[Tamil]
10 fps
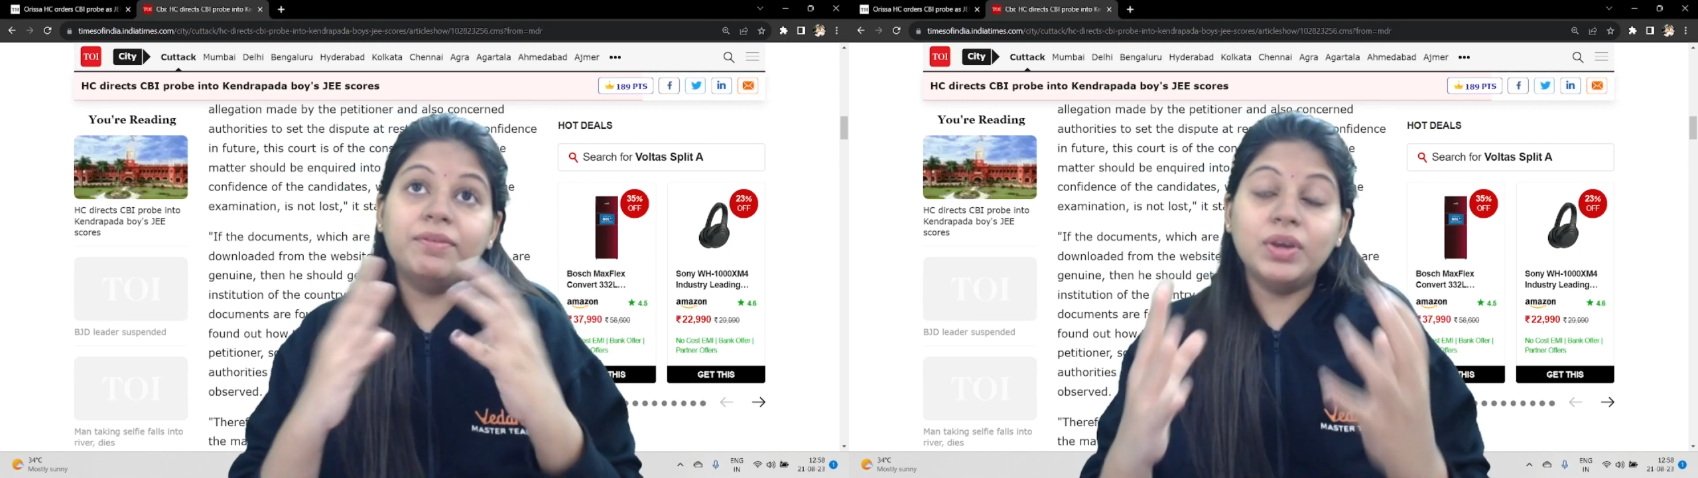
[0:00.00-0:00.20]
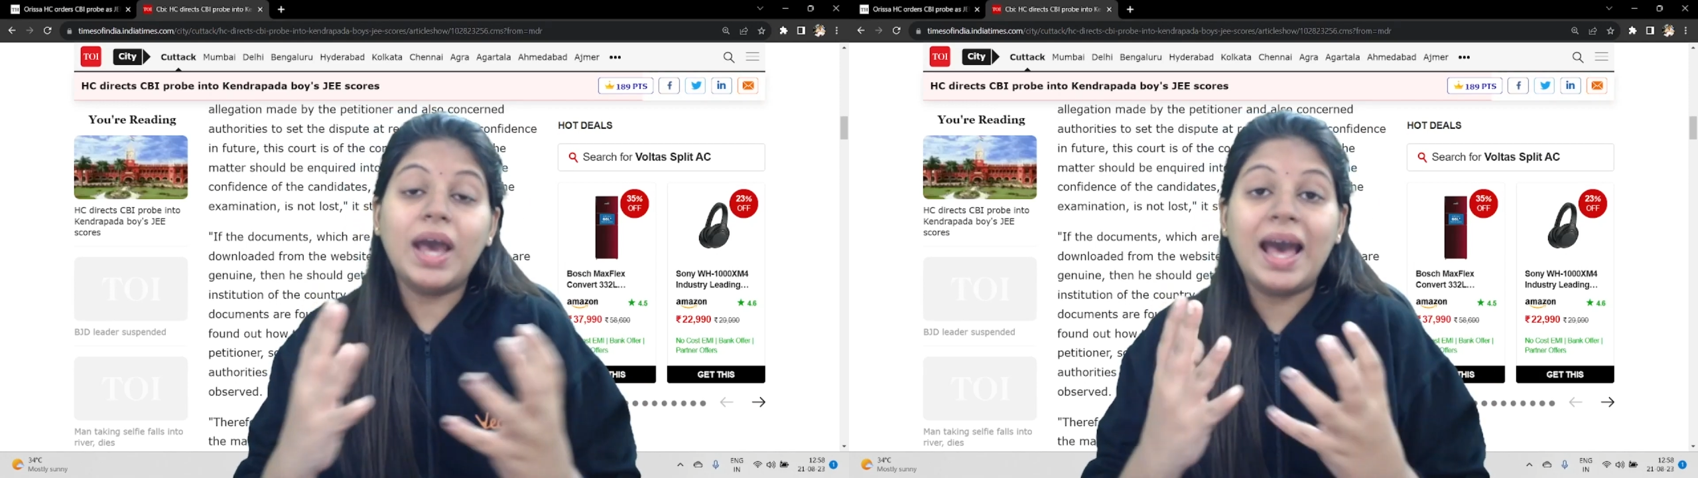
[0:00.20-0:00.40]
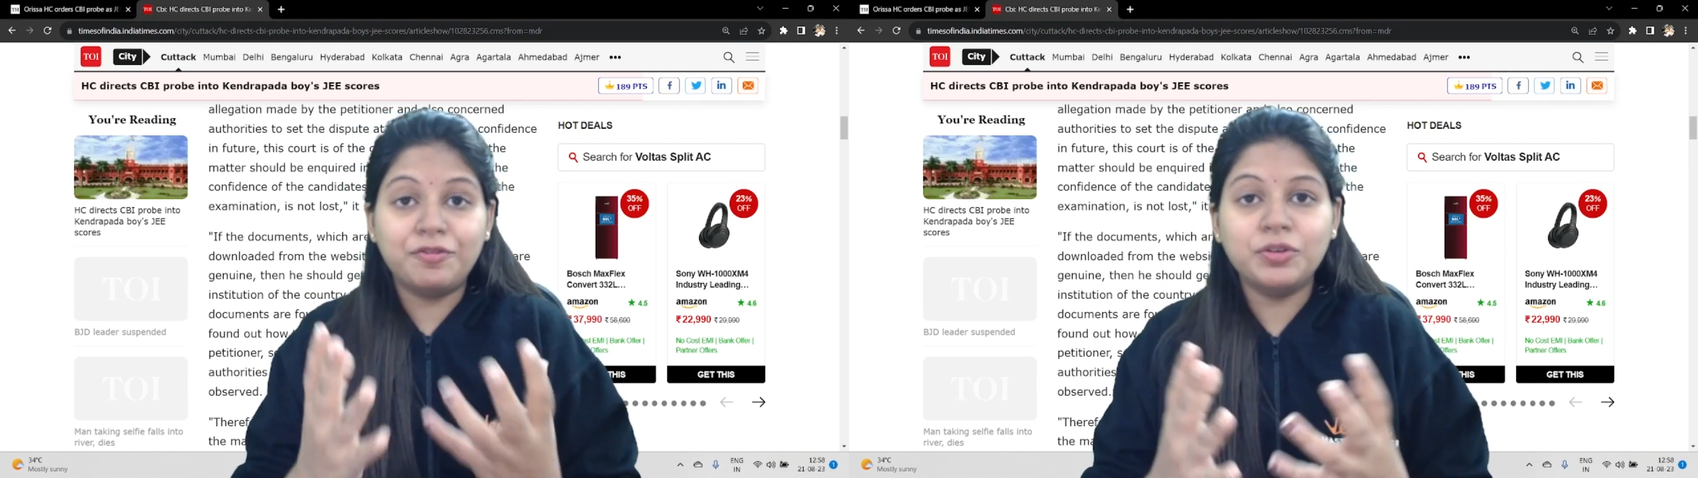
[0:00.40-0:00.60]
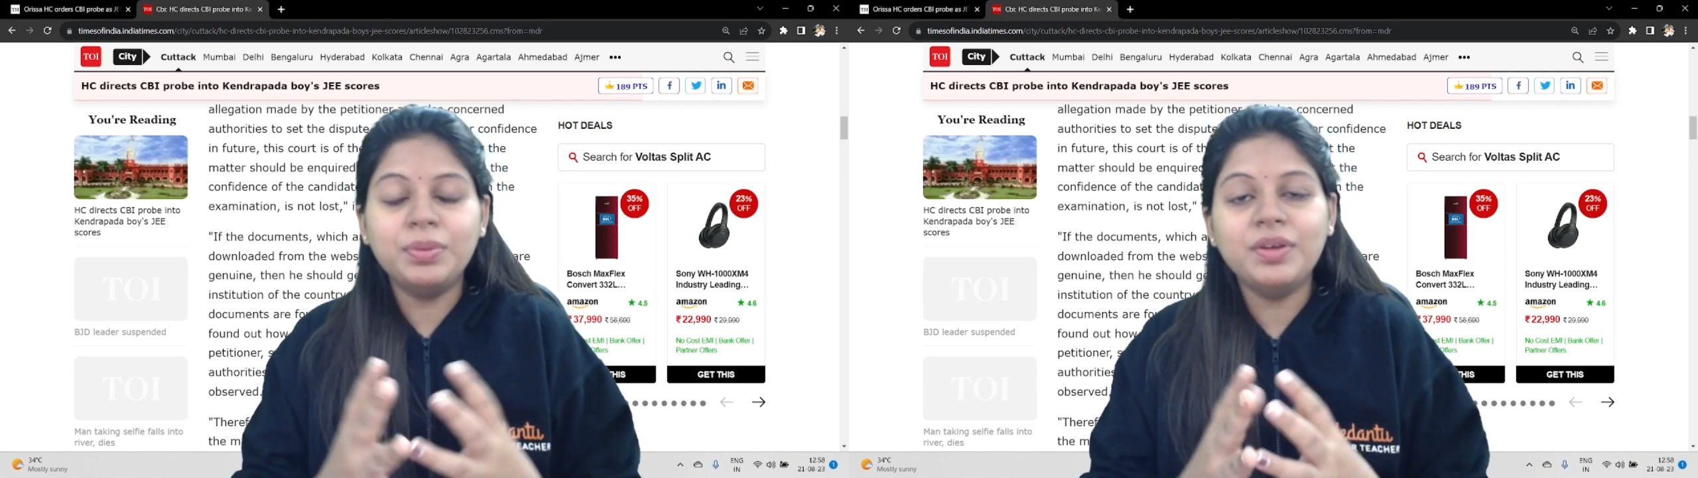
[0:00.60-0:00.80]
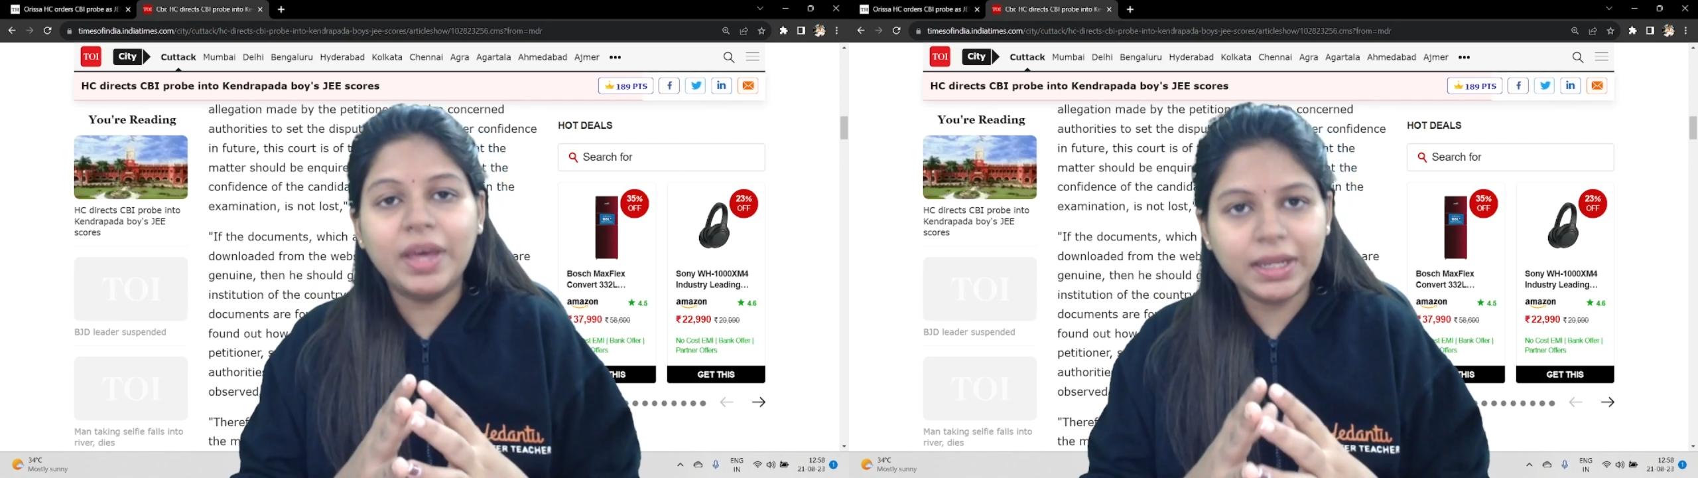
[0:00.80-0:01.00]
வி ஹாவ் டு
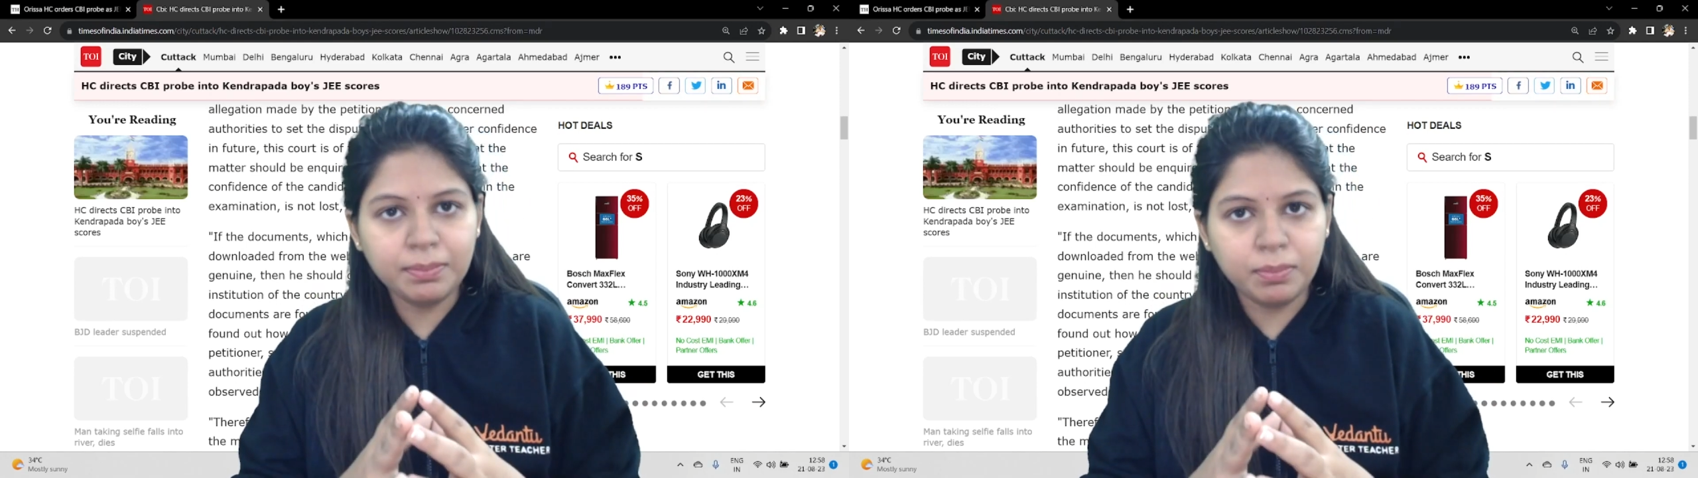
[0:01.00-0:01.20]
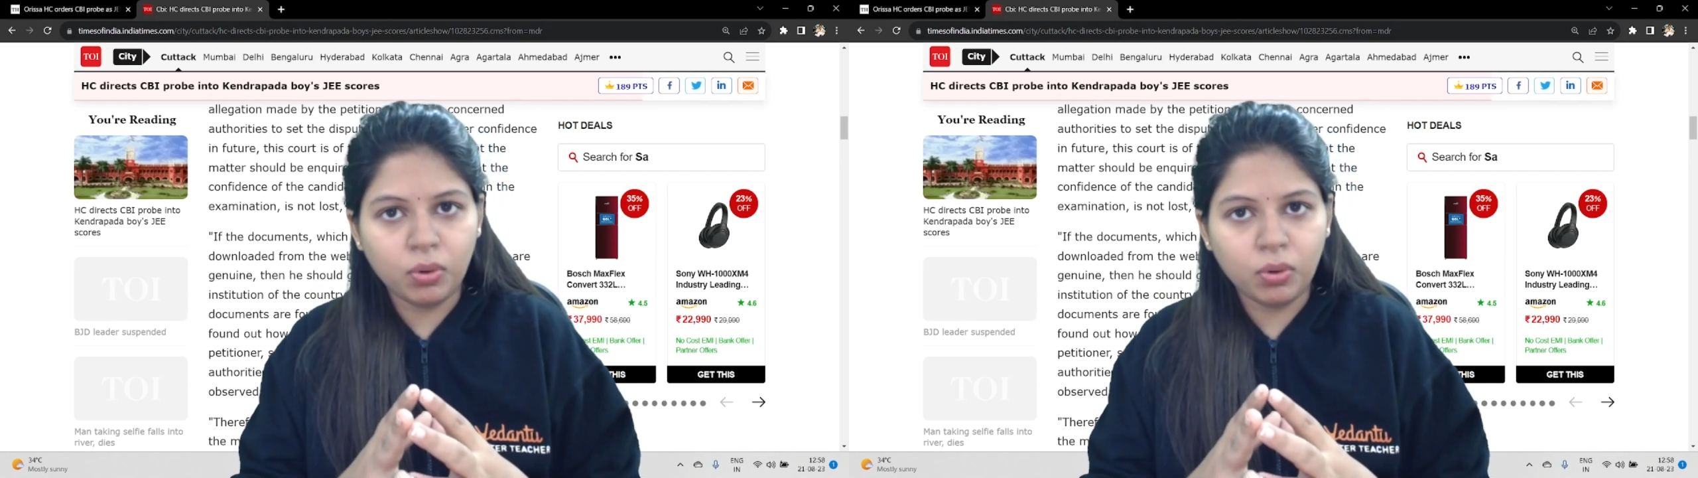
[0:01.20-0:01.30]
பி வெரி